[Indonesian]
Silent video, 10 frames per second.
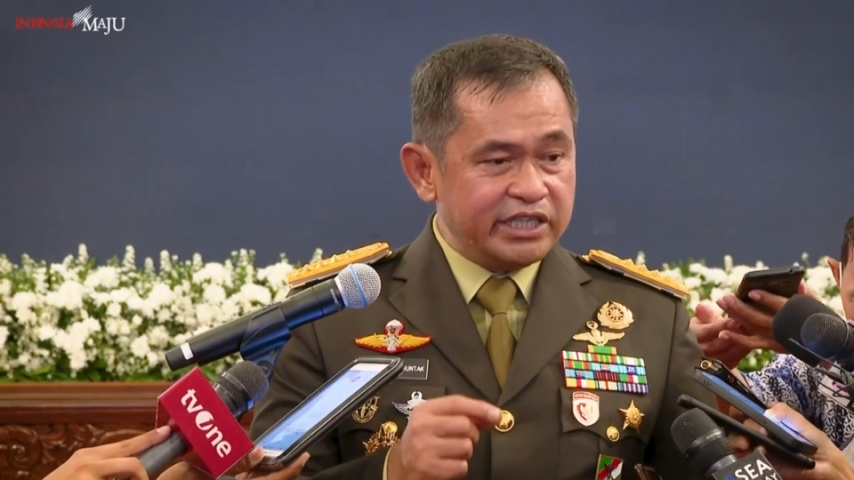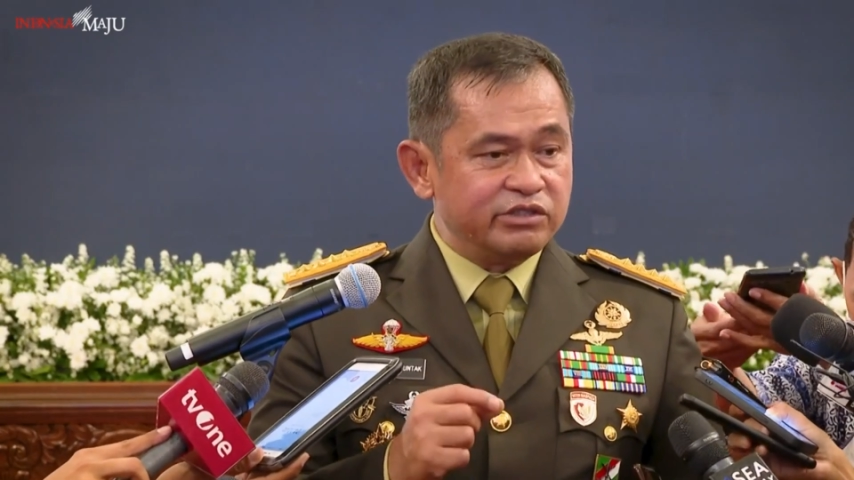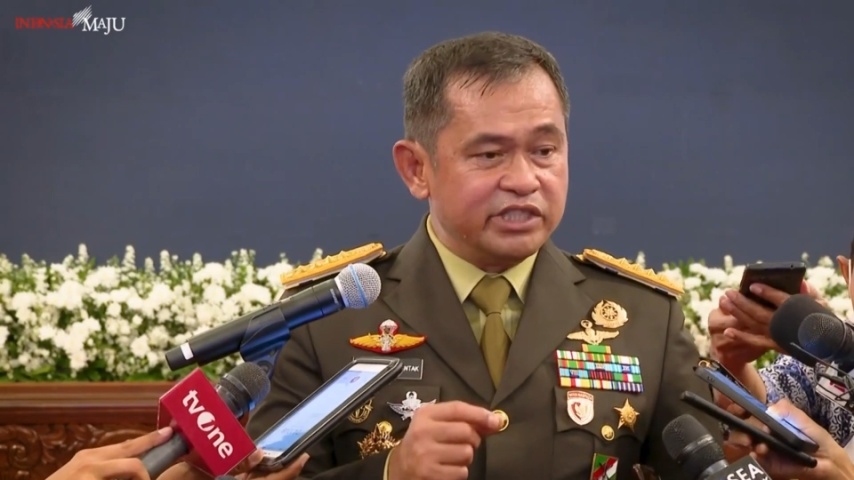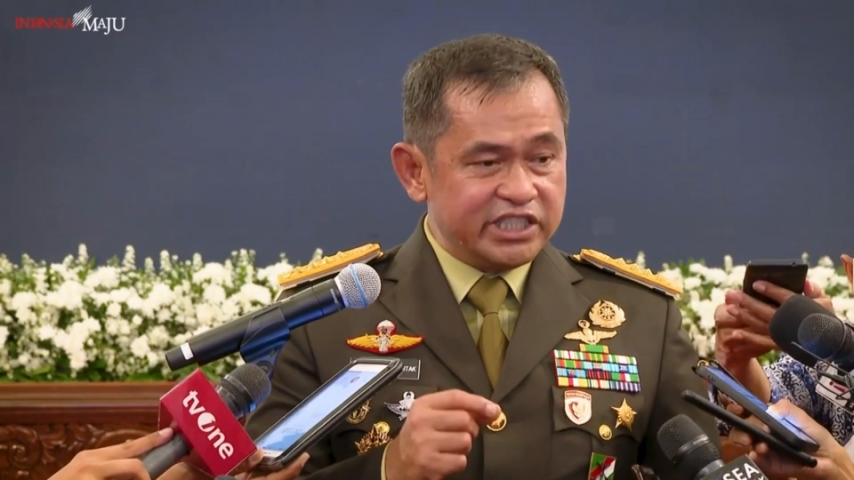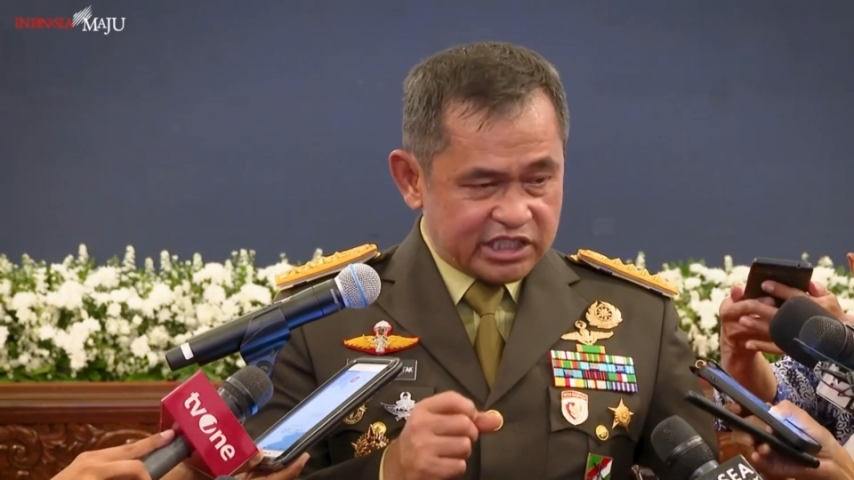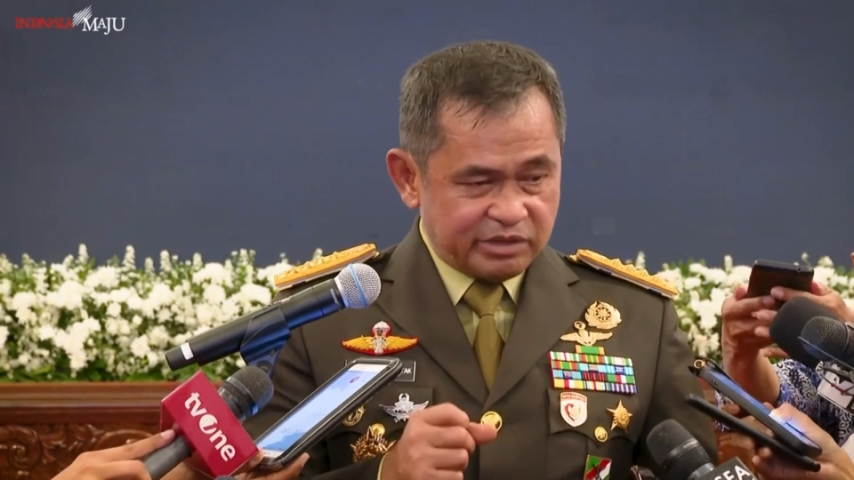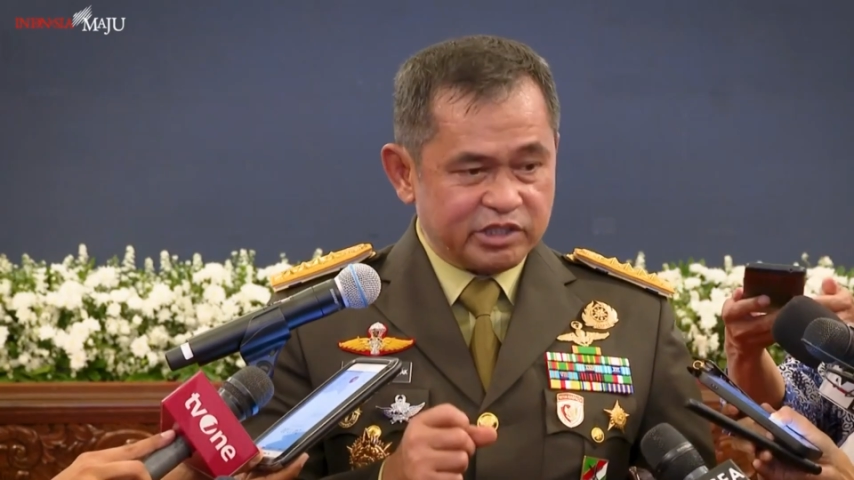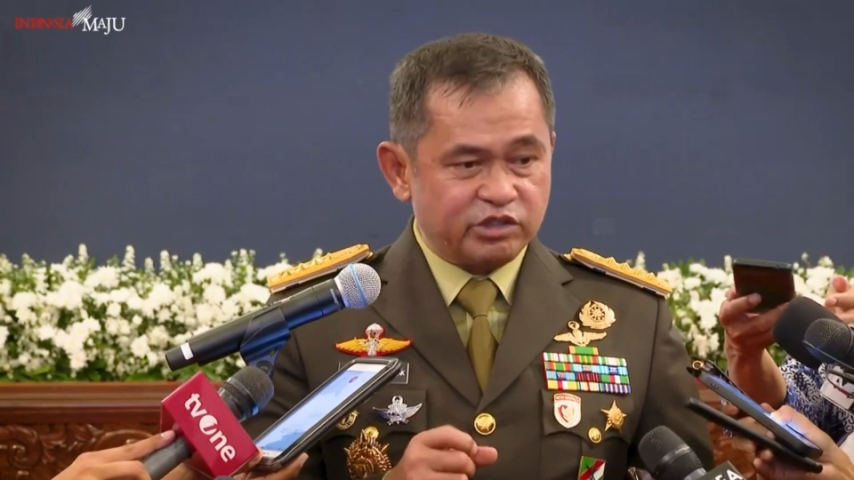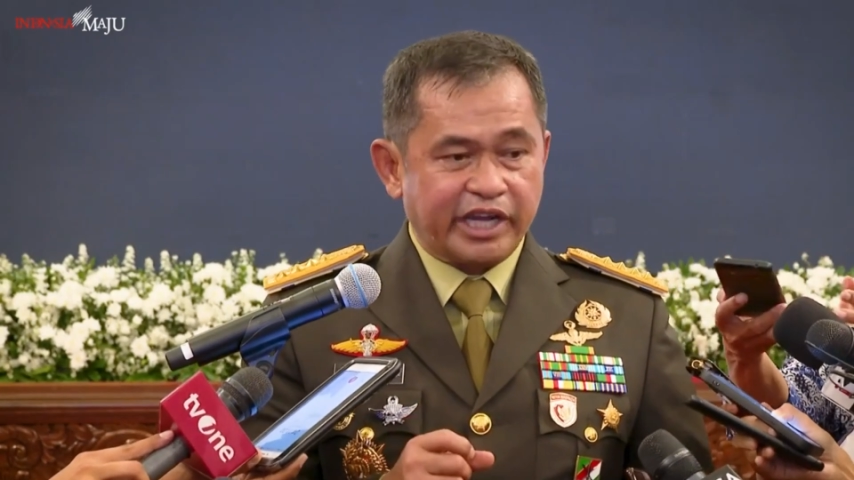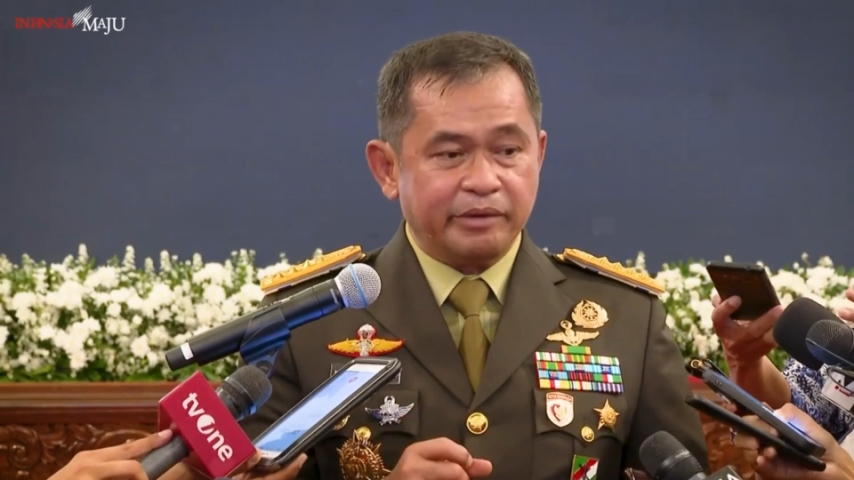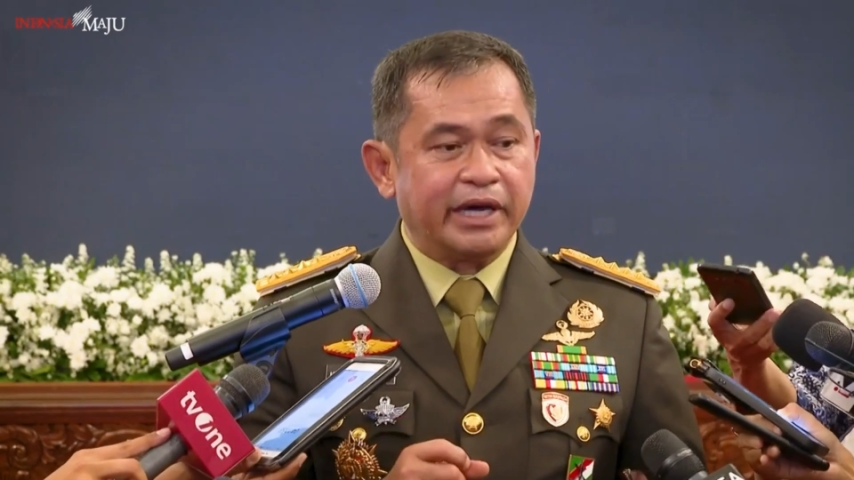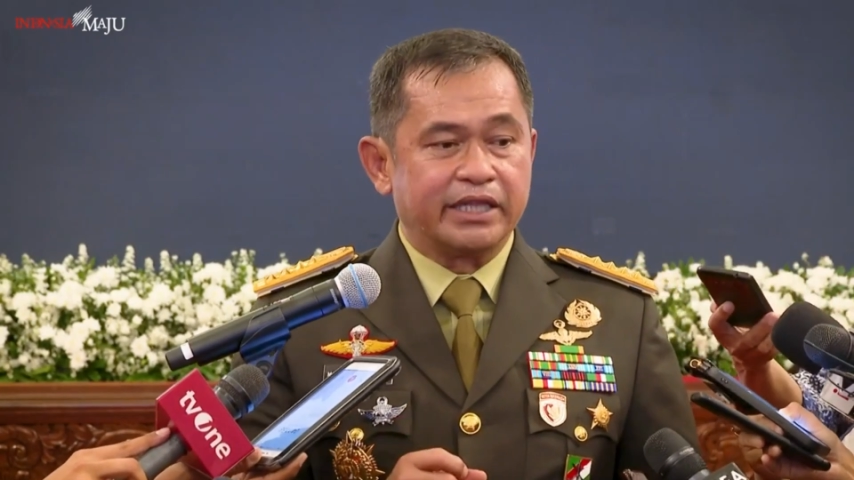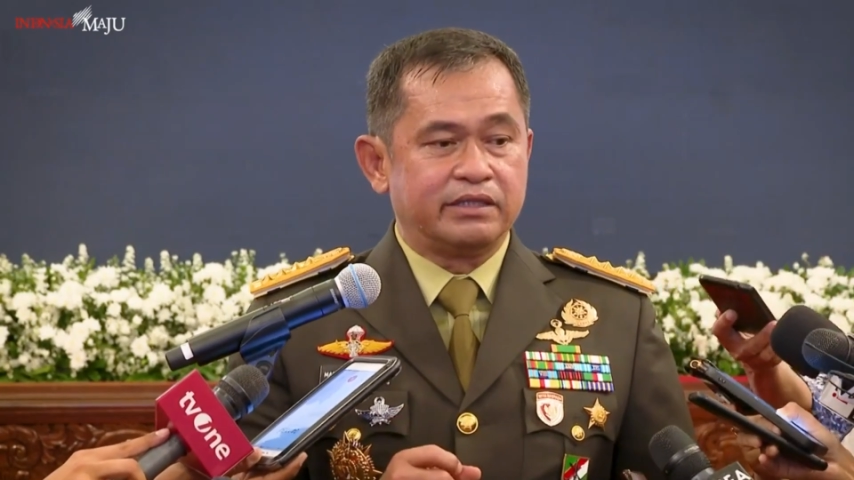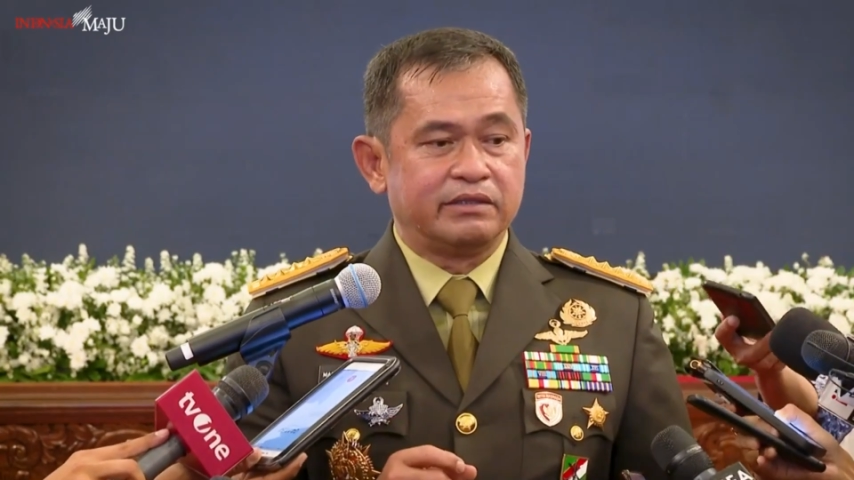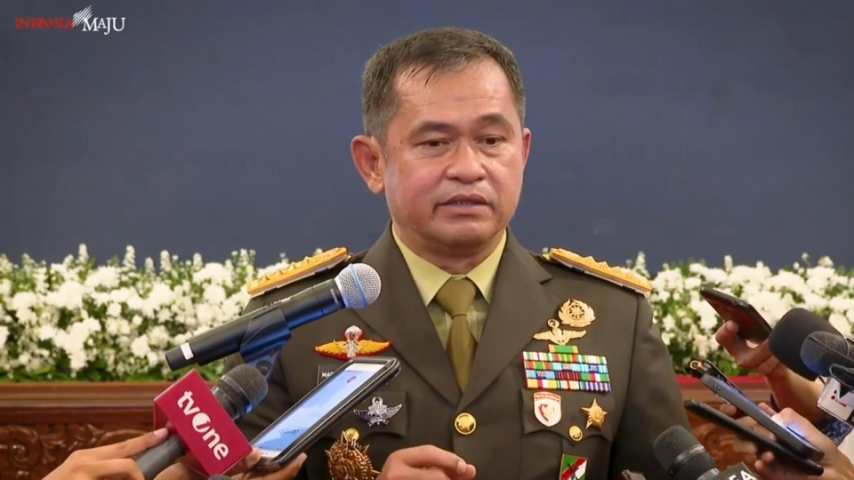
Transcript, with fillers: Indonesia termasuk hebat.